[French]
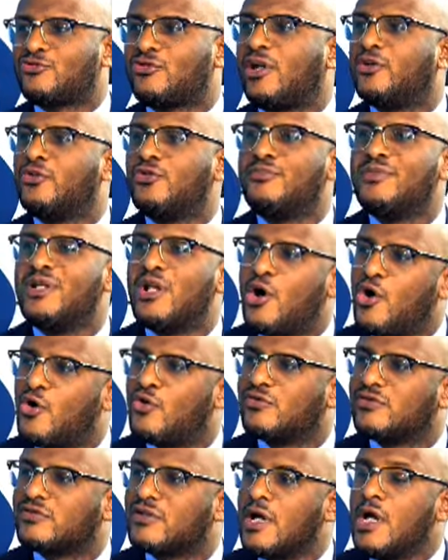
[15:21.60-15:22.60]
aux élections en
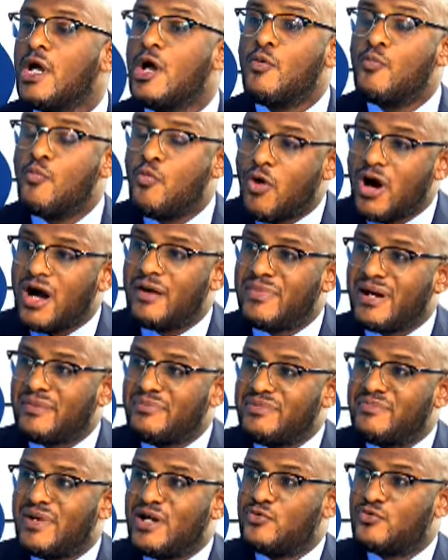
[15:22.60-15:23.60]
2011,
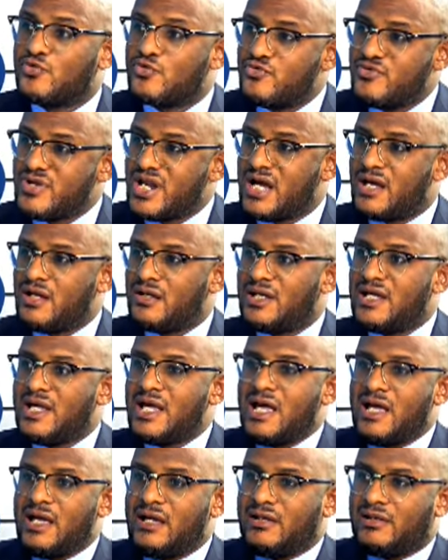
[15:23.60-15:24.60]
moi, Babi
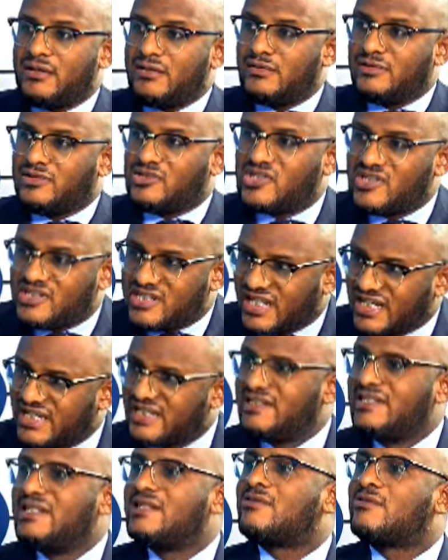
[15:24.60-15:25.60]
Baloukuna,
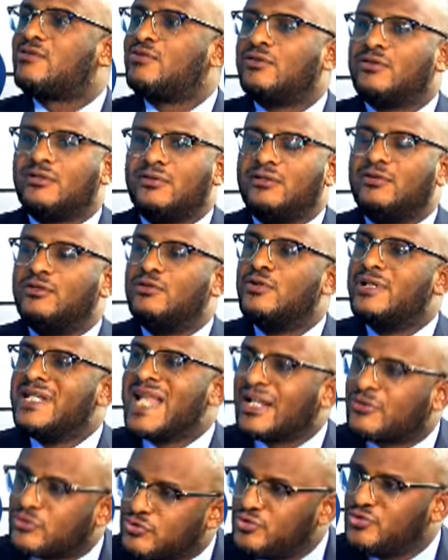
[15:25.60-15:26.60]
Tshisekédiste
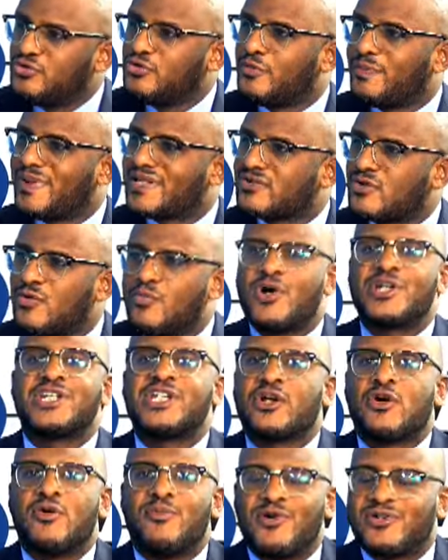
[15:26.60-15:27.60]
de nature, parce
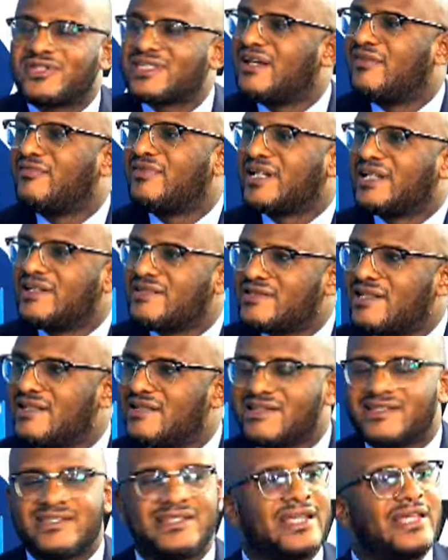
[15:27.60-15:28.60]
que moi j'ai commencé
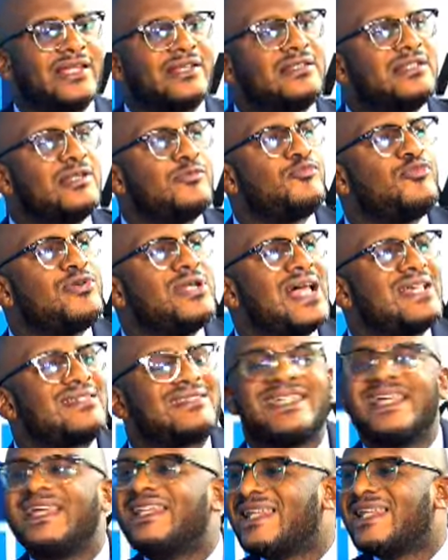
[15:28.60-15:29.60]
avec Étienne Tshisekedi
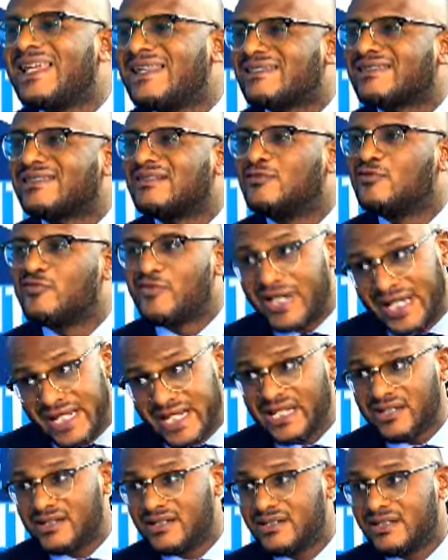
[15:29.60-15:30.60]
depuis la CNS.
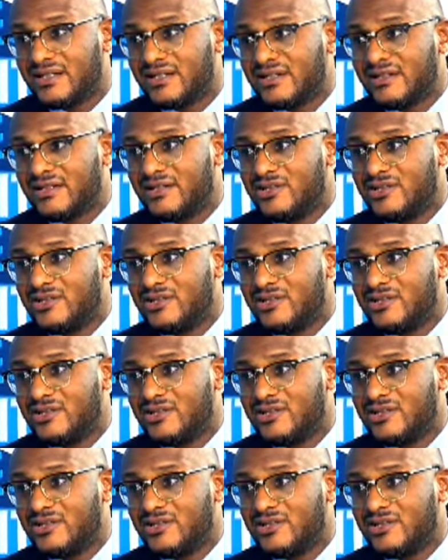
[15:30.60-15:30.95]
Vous voyez